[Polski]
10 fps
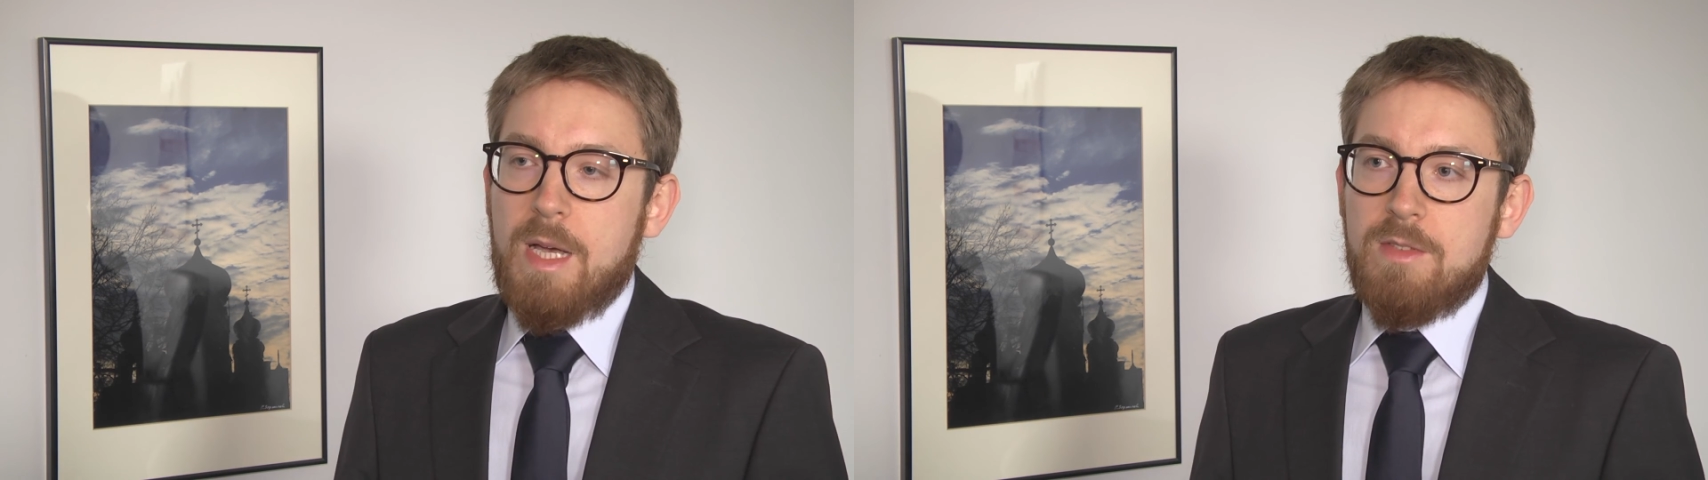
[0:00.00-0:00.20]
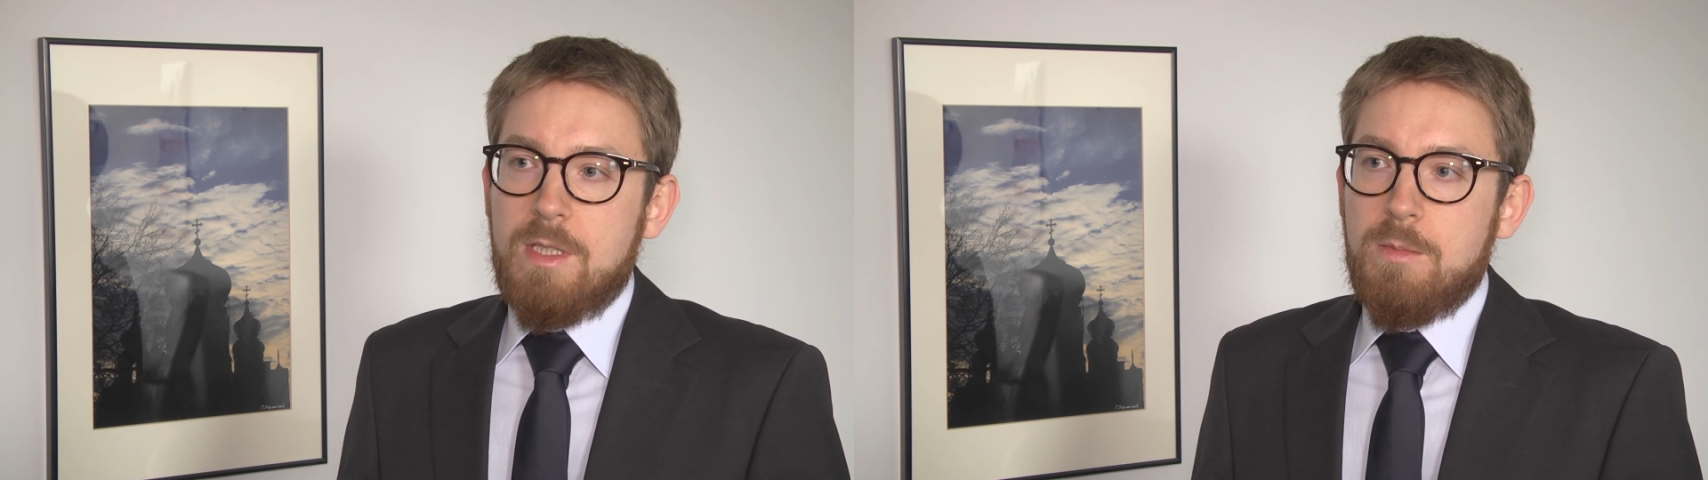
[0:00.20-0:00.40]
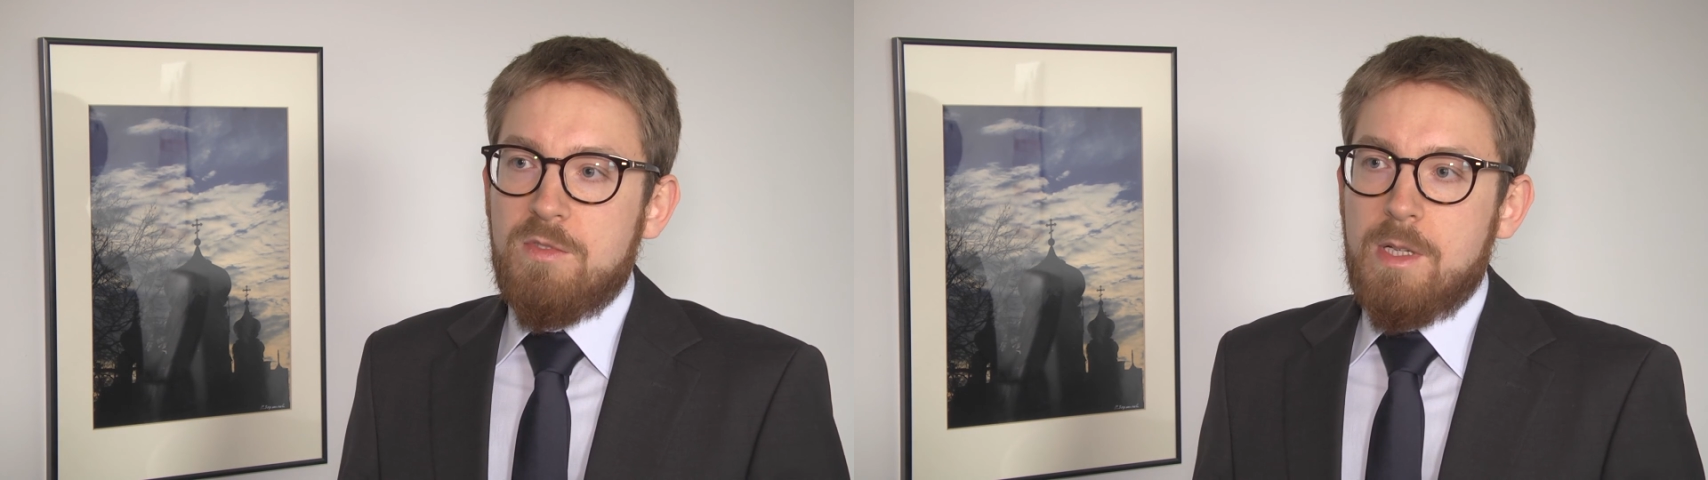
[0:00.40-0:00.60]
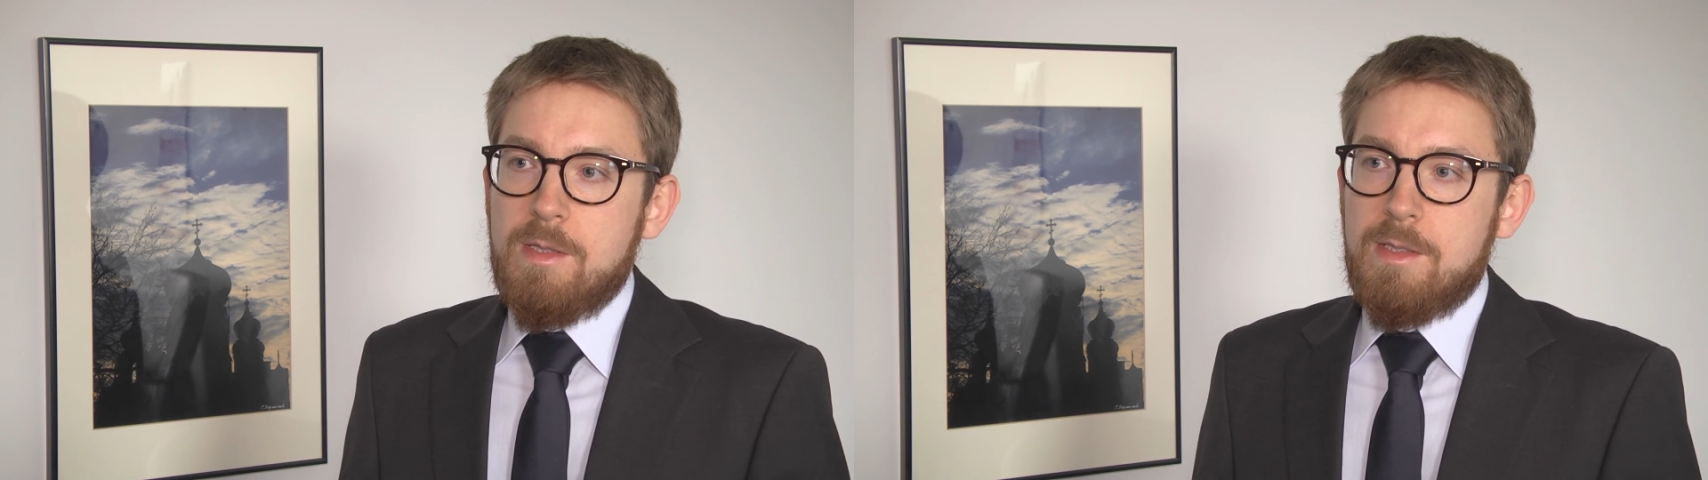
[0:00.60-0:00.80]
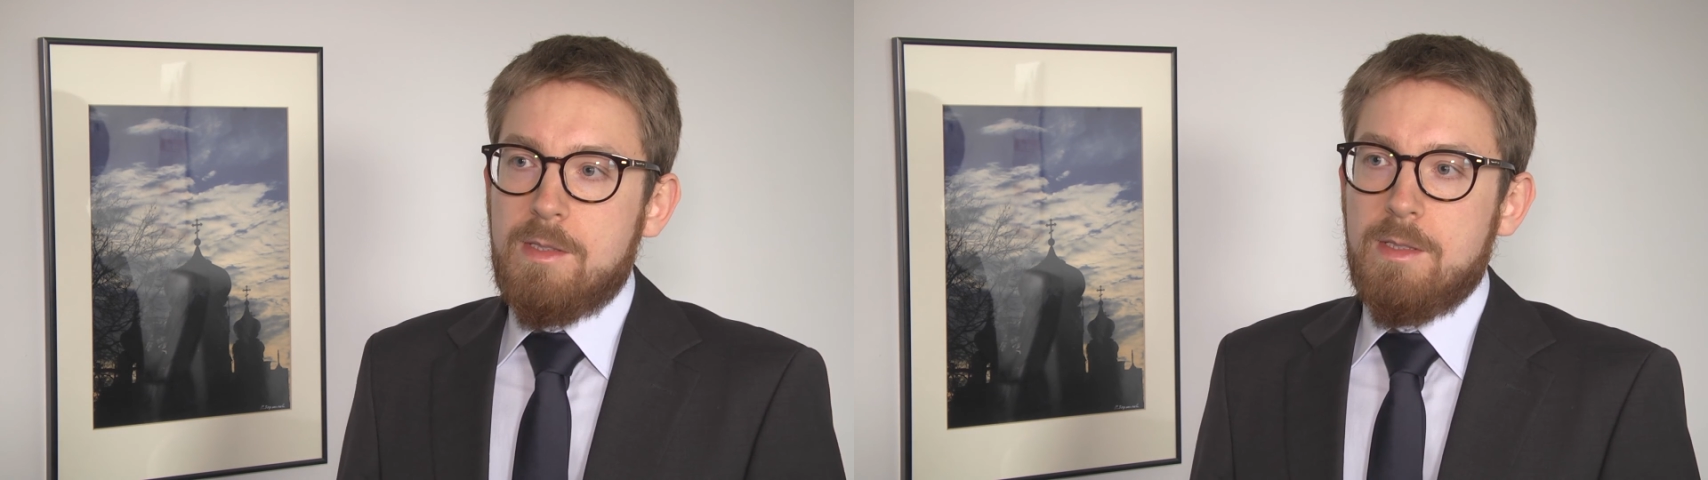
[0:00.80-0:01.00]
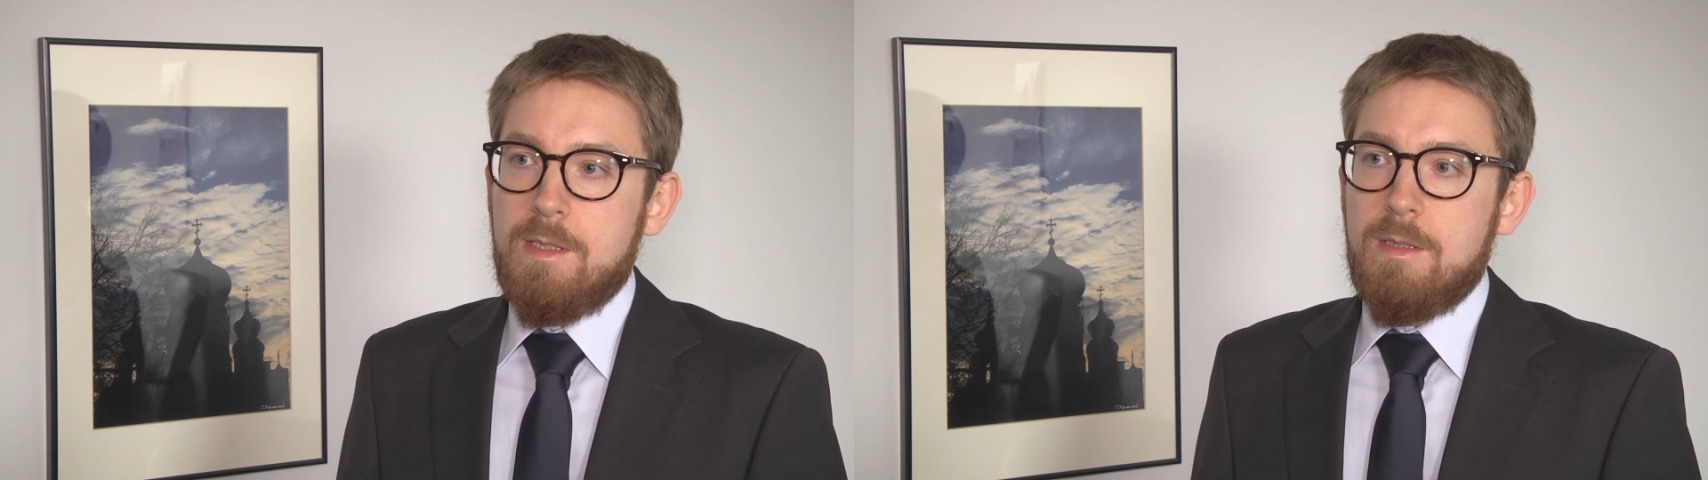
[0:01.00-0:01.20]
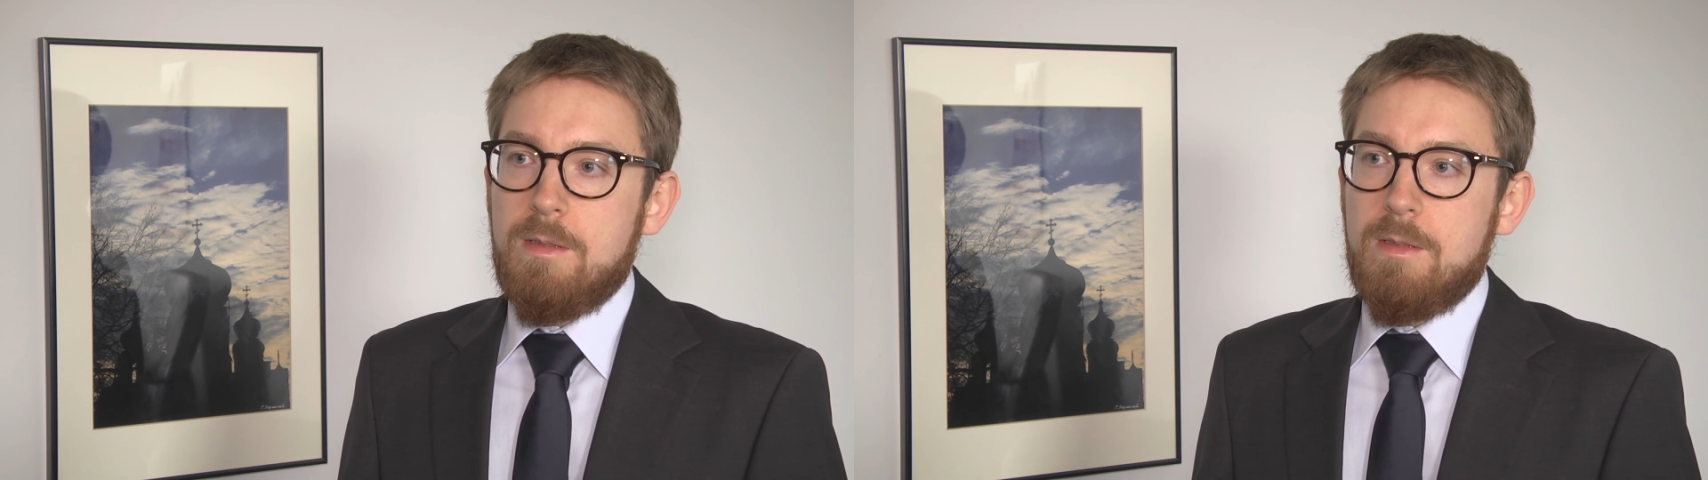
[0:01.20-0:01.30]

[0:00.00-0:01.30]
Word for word: prawdę mówiąc,